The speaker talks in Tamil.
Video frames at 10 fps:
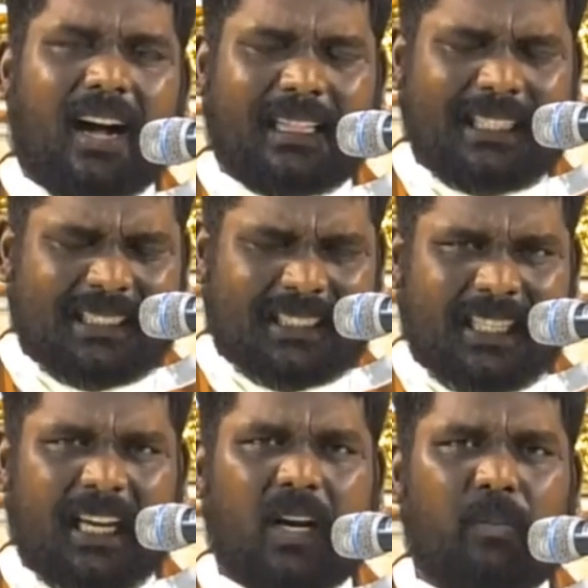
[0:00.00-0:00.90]

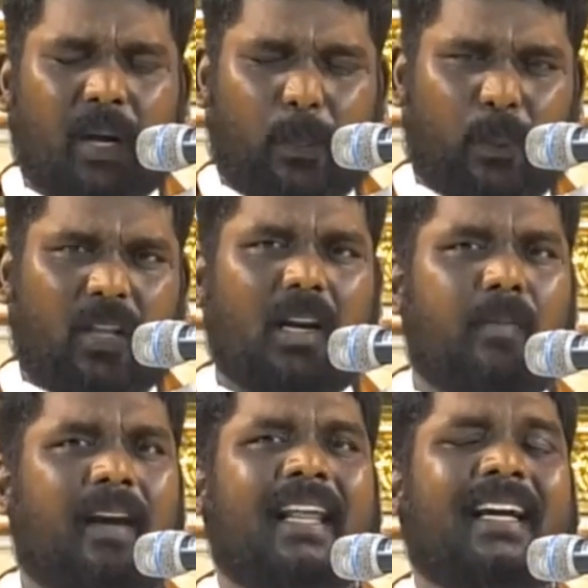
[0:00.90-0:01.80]
அதிசயங்களும்
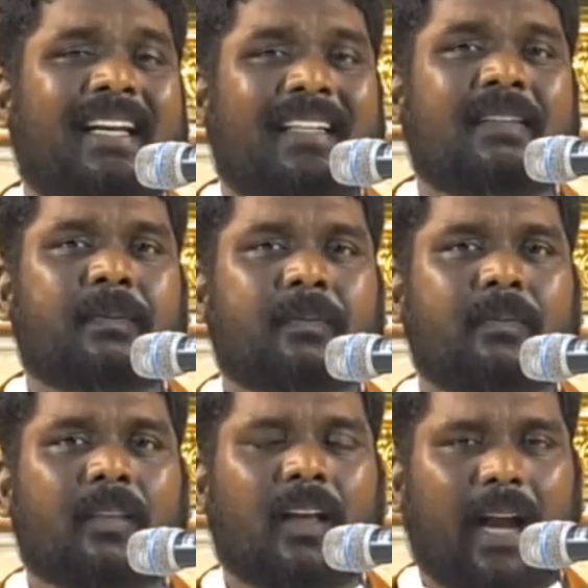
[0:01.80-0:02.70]
அற்புதங்களும் நடக்கிறது
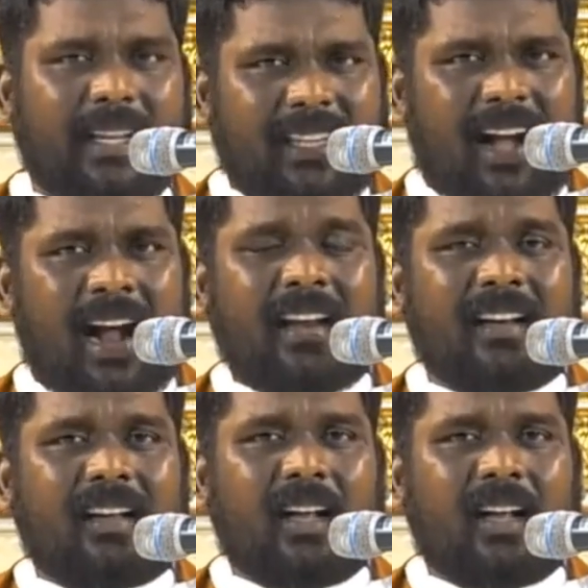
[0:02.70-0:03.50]
இதுதான்